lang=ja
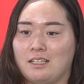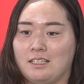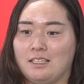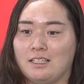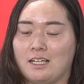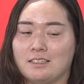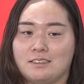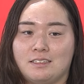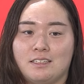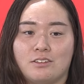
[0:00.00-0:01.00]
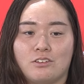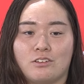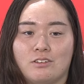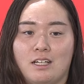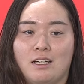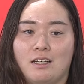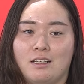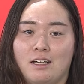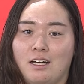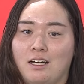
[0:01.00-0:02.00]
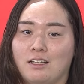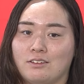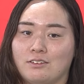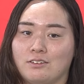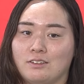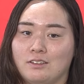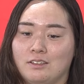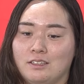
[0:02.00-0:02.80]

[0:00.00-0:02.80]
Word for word: たり感じてることはあの